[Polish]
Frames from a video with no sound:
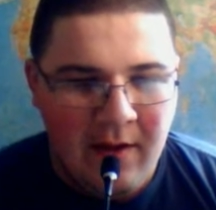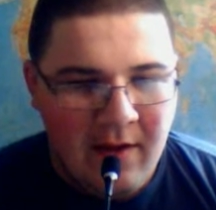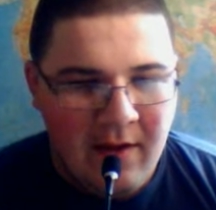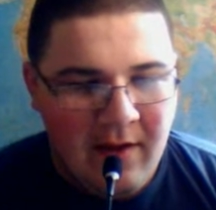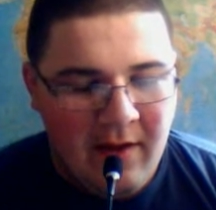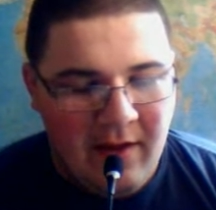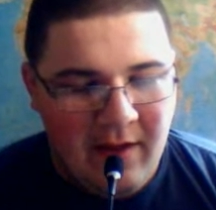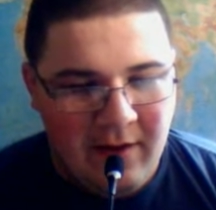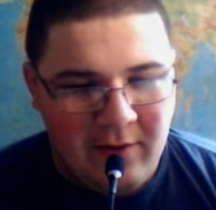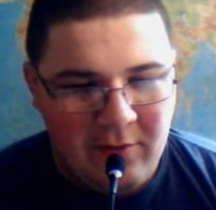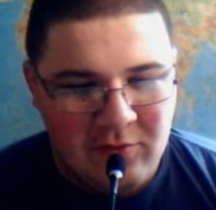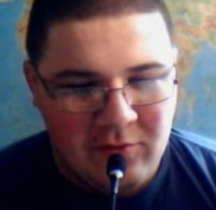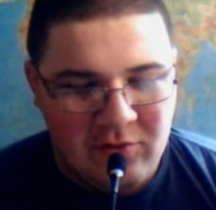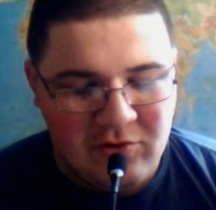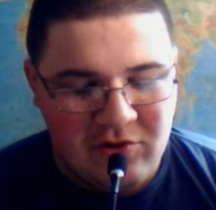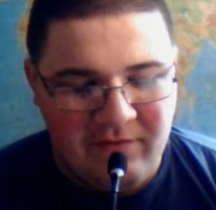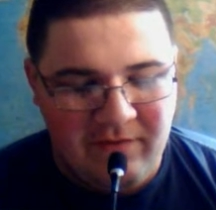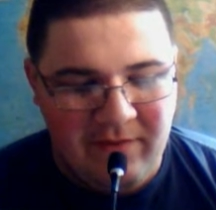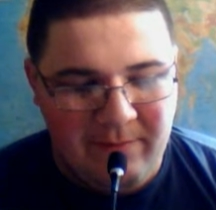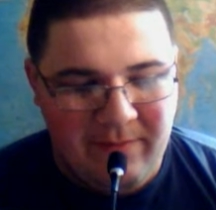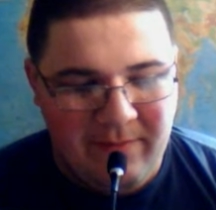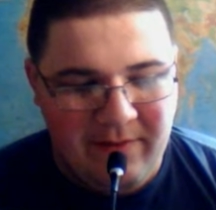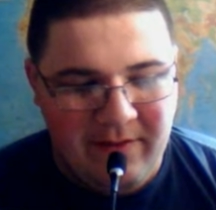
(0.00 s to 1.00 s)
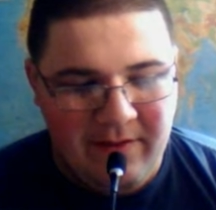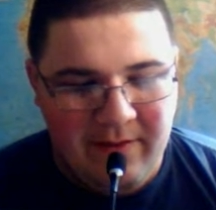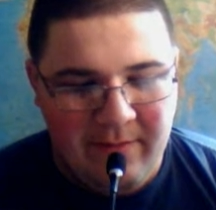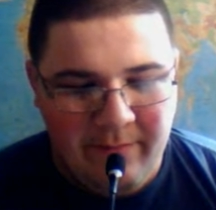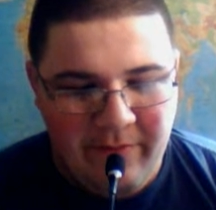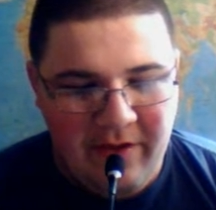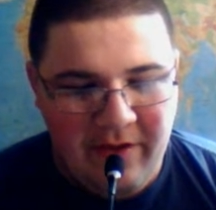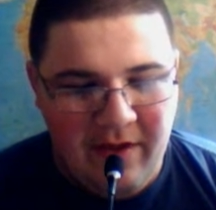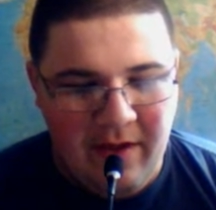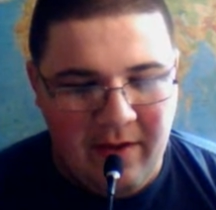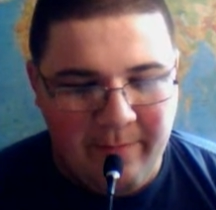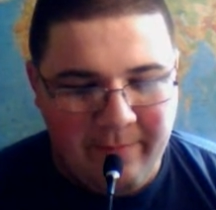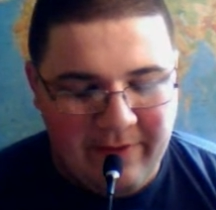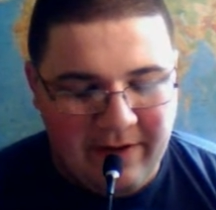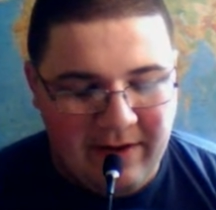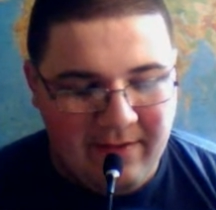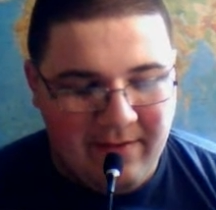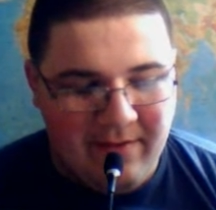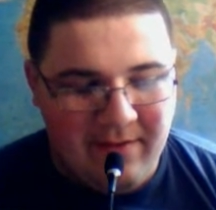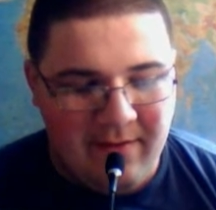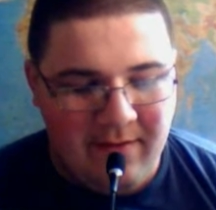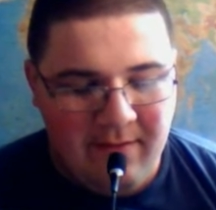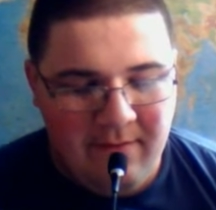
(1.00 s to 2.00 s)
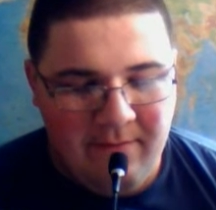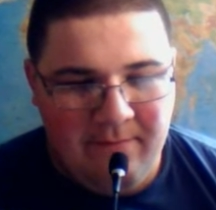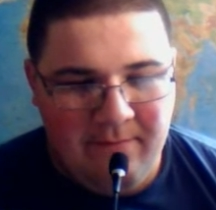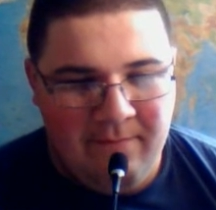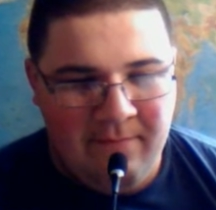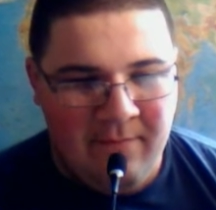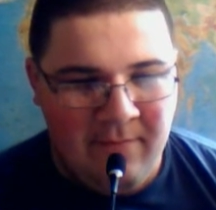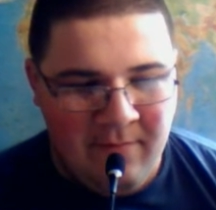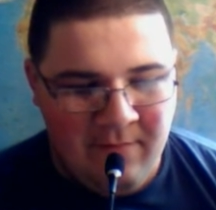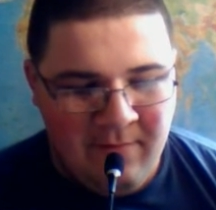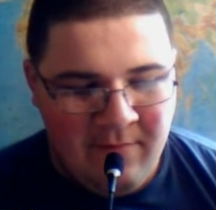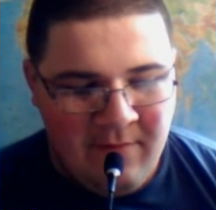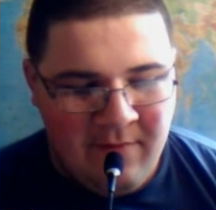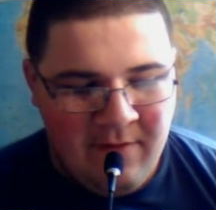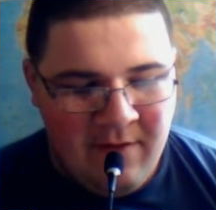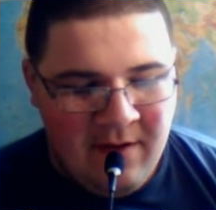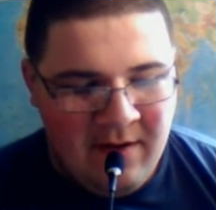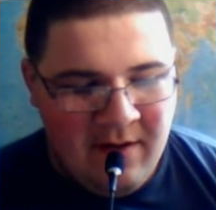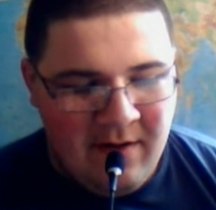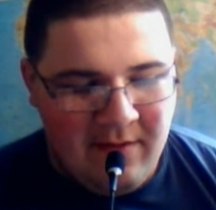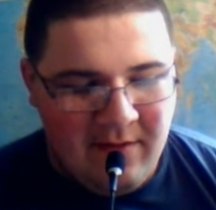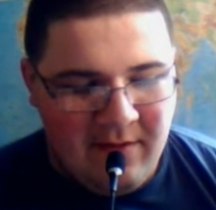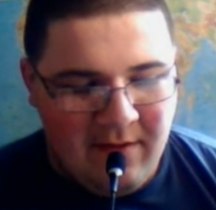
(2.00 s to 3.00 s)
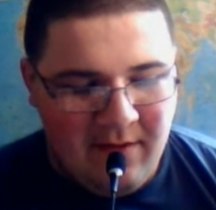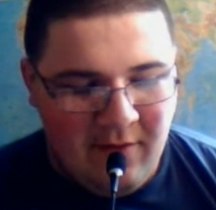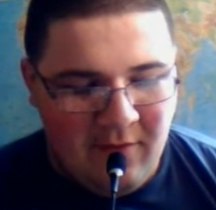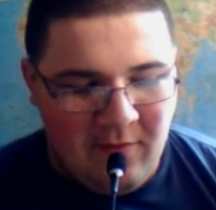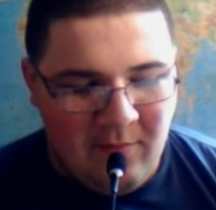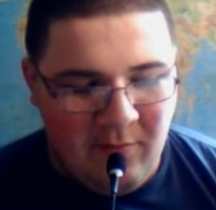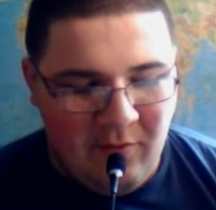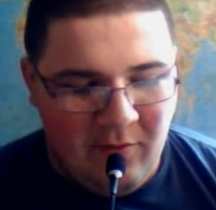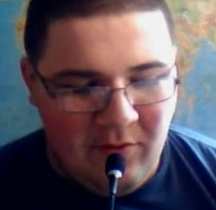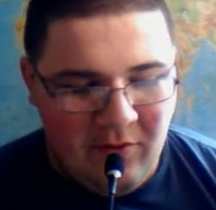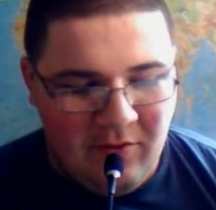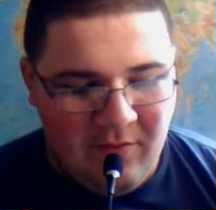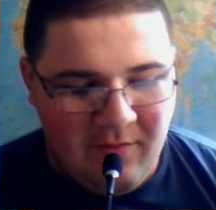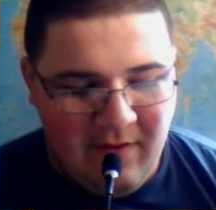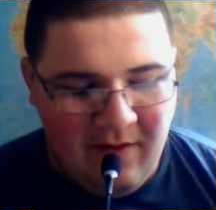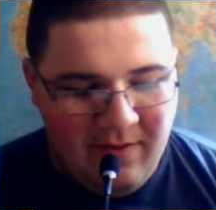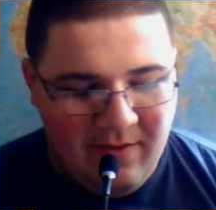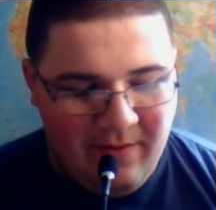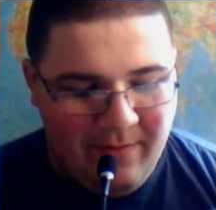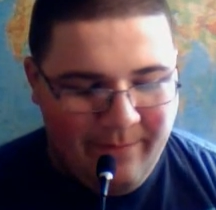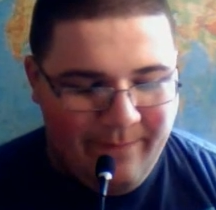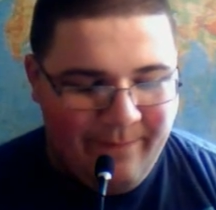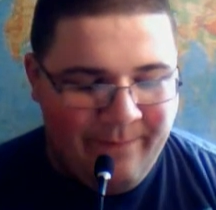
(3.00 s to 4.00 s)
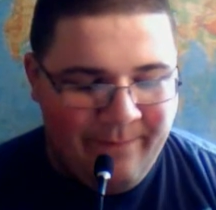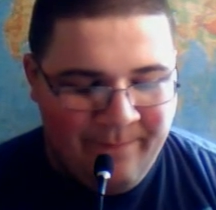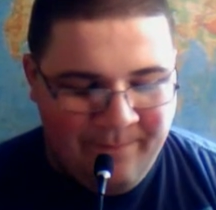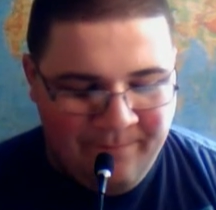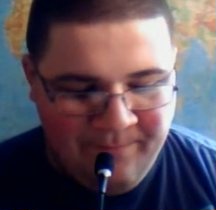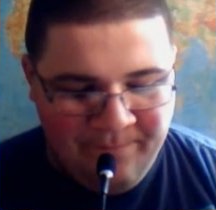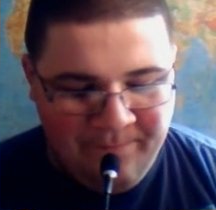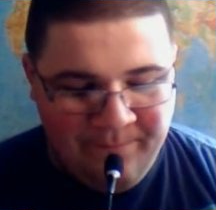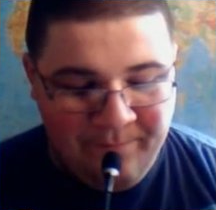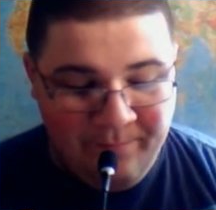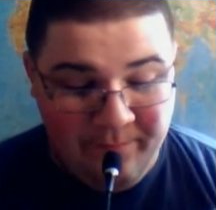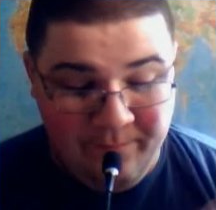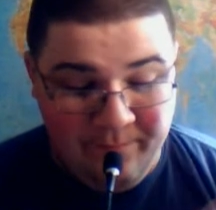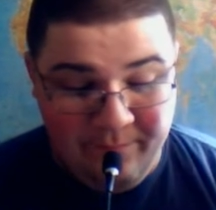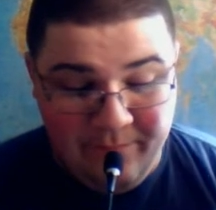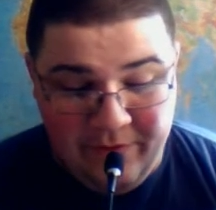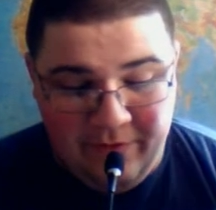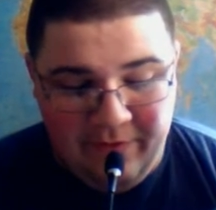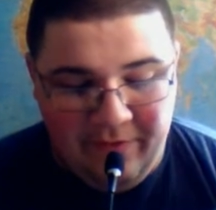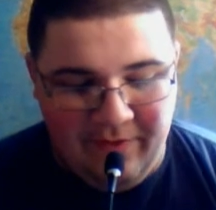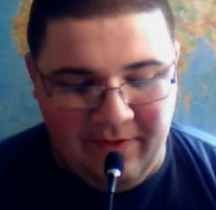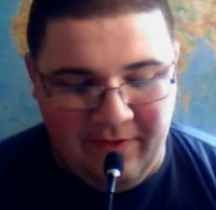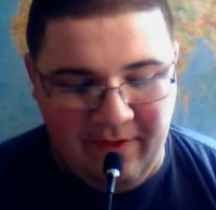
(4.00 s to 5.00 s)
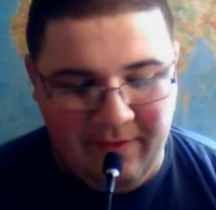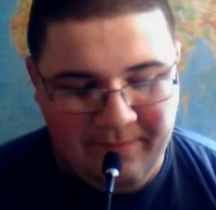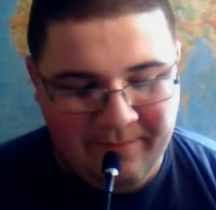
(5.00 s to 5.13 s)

a krótszy filmik mniej pracy nad jego zmontowaniem. Proste.